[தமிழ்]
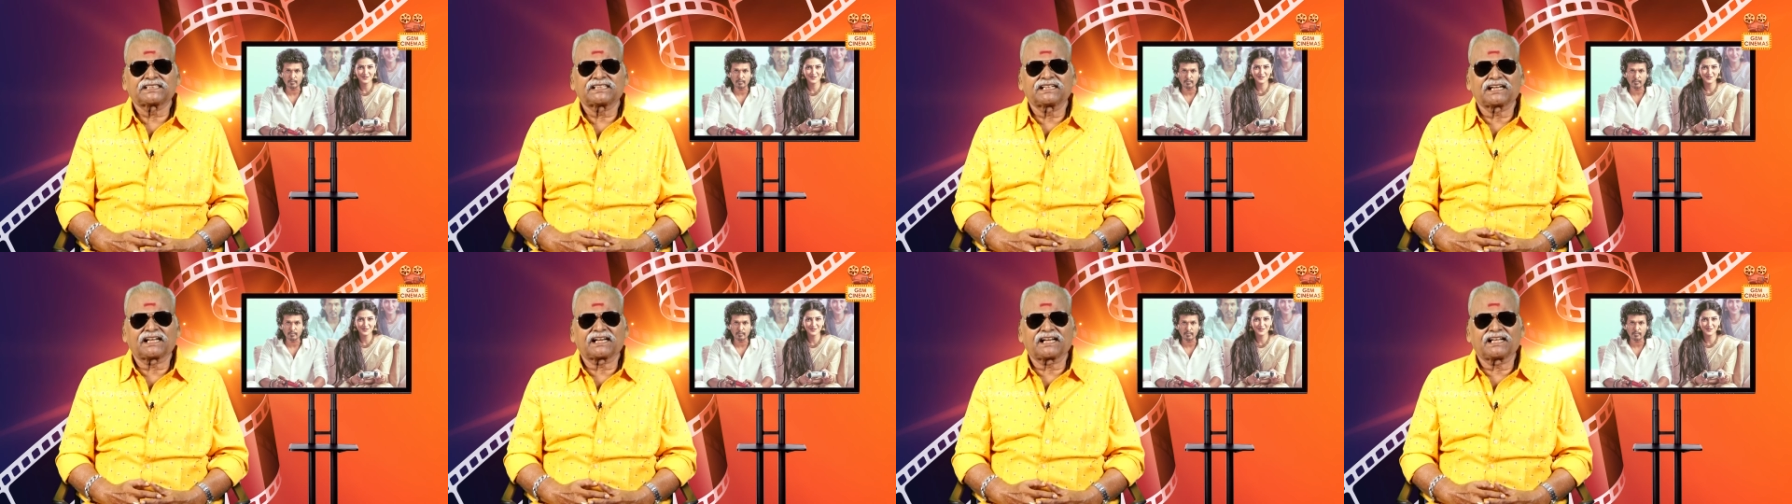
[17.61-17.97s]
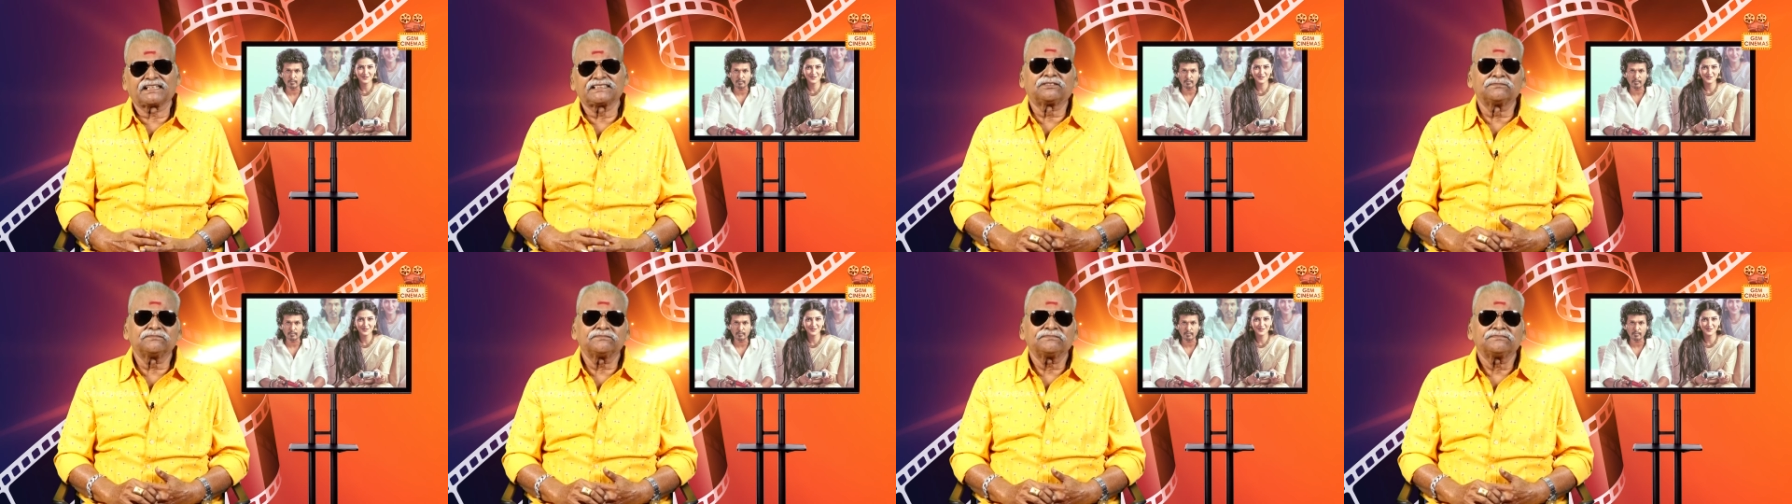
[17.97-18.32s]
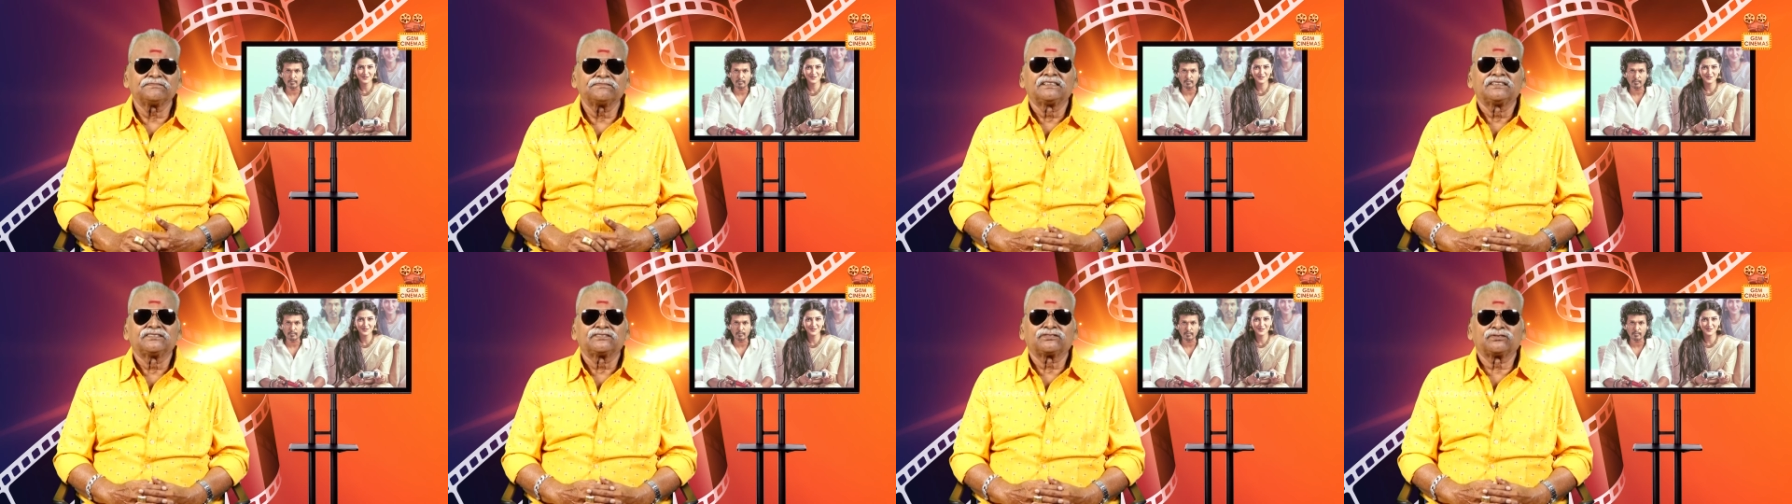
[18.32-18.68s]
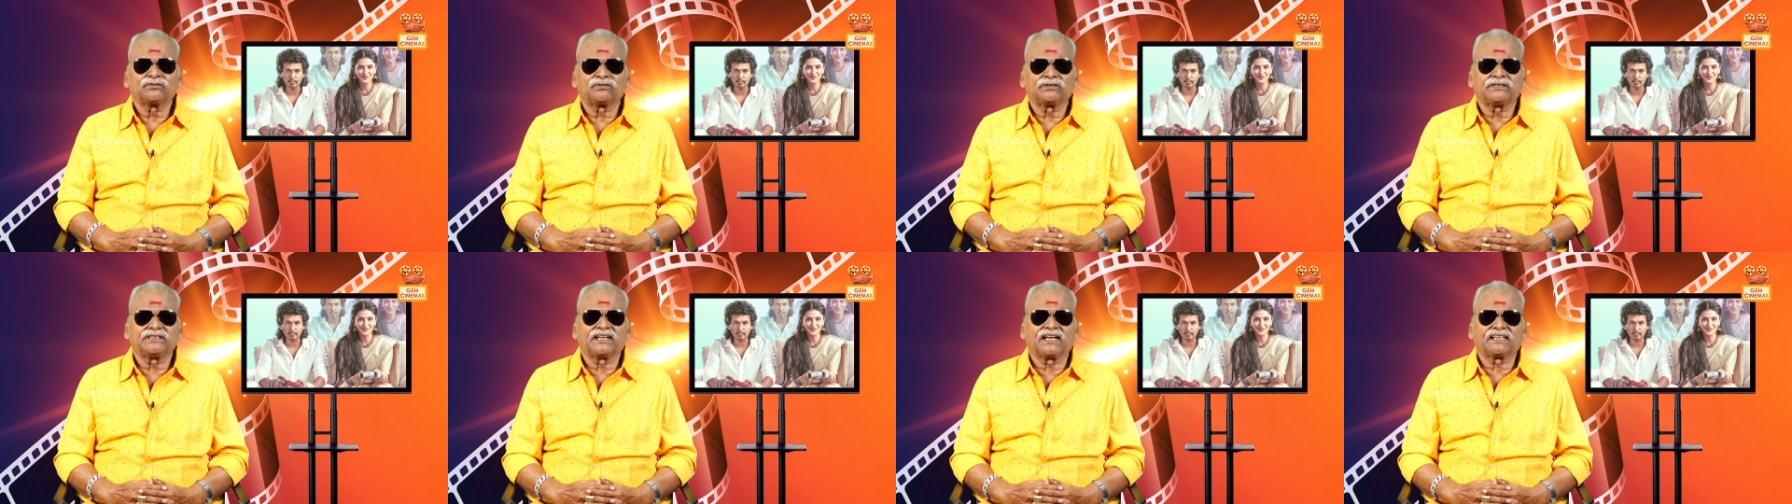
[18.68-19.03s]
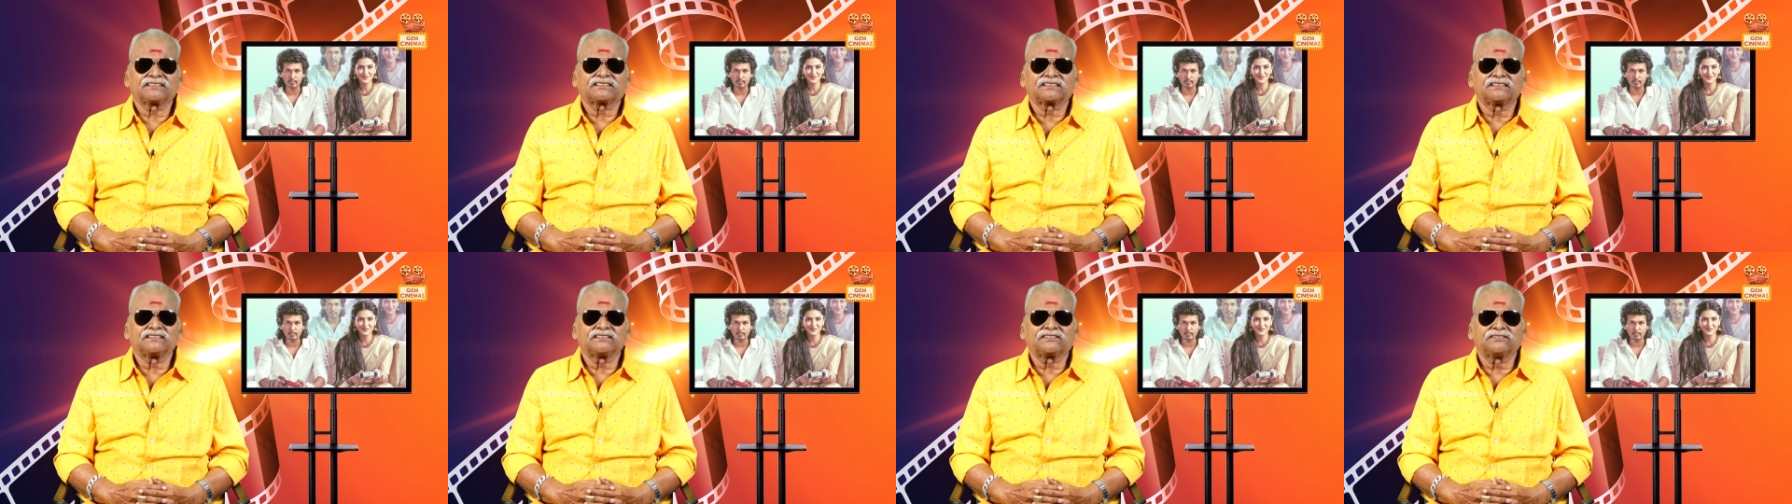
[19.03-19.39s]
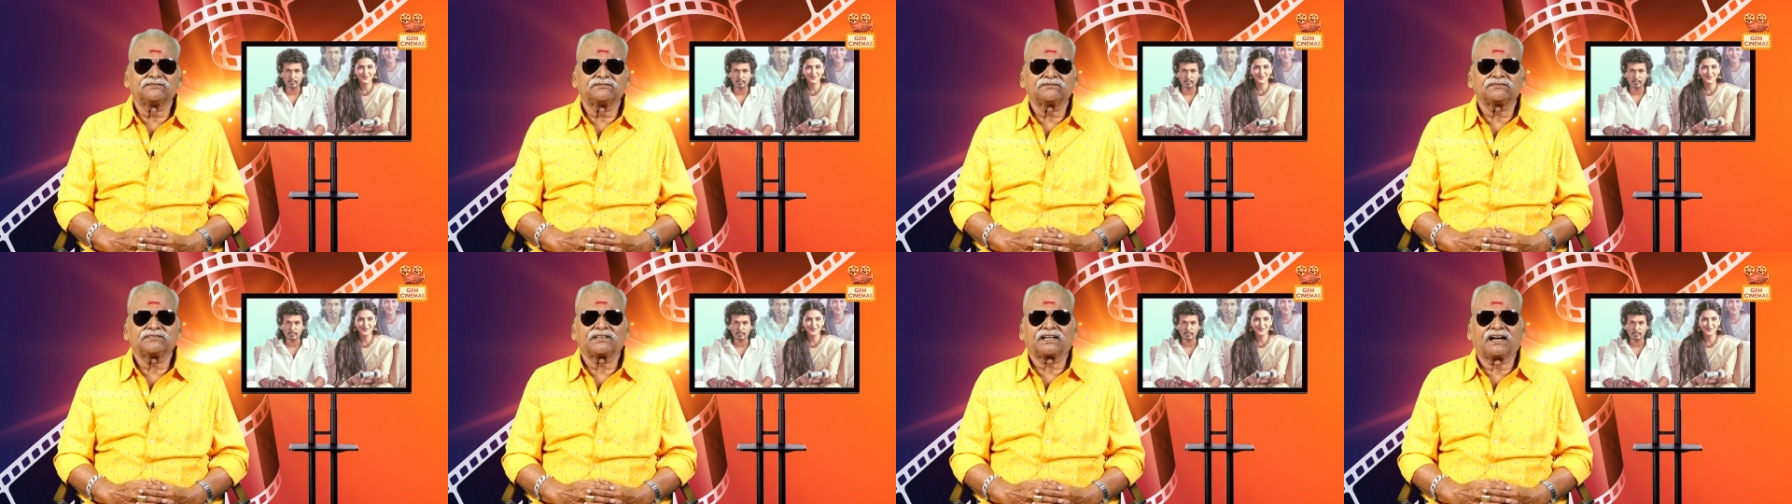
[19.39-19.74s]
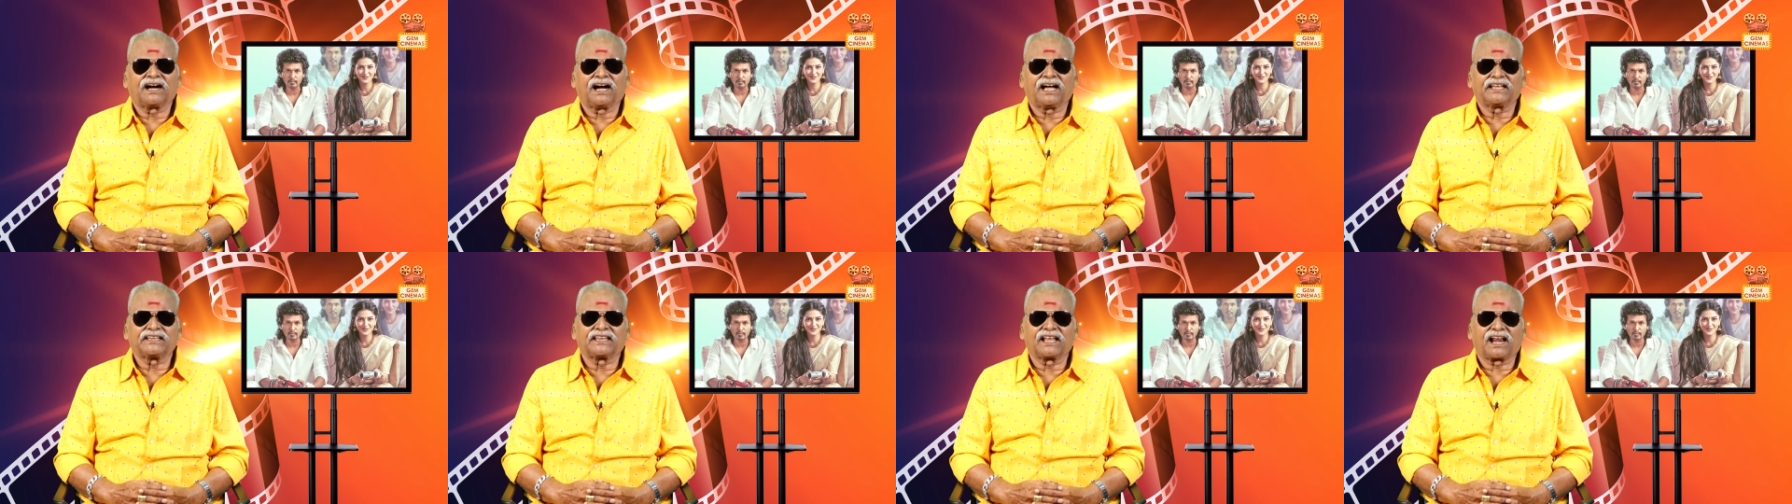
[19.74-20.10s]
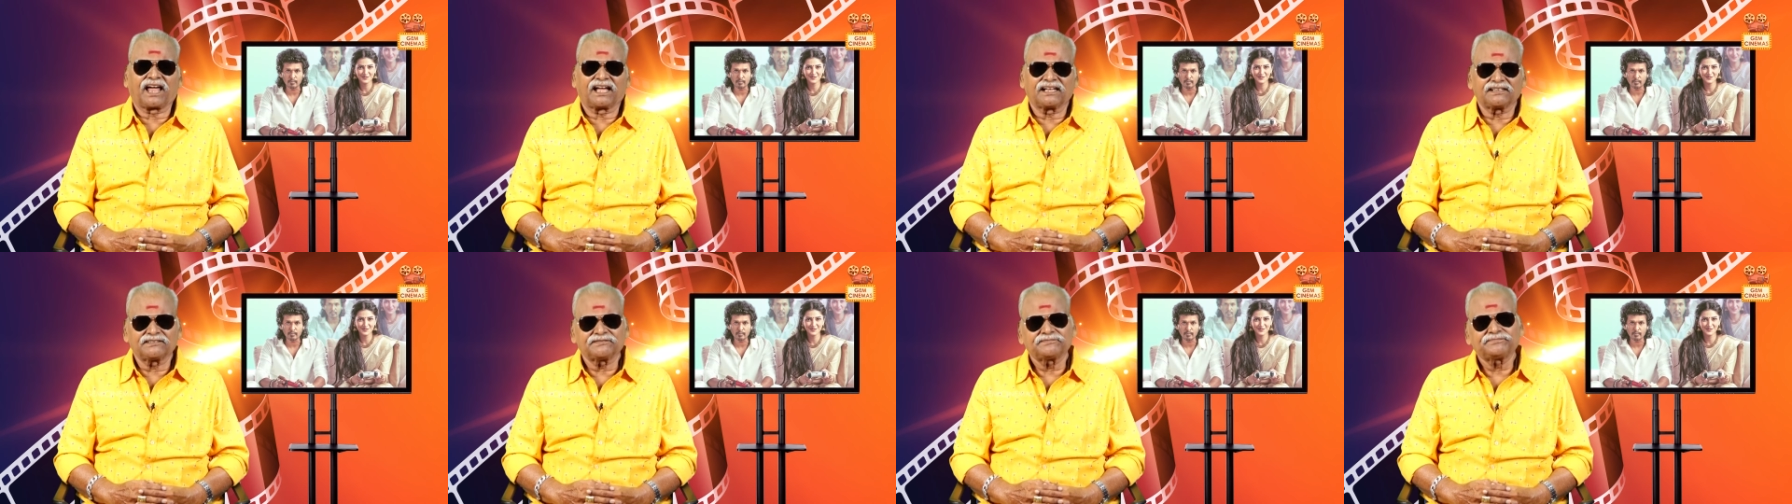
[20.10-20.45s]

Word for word: கனராஜுக்கும் ஸ்ருதிஹாசனுக்கும் காதலா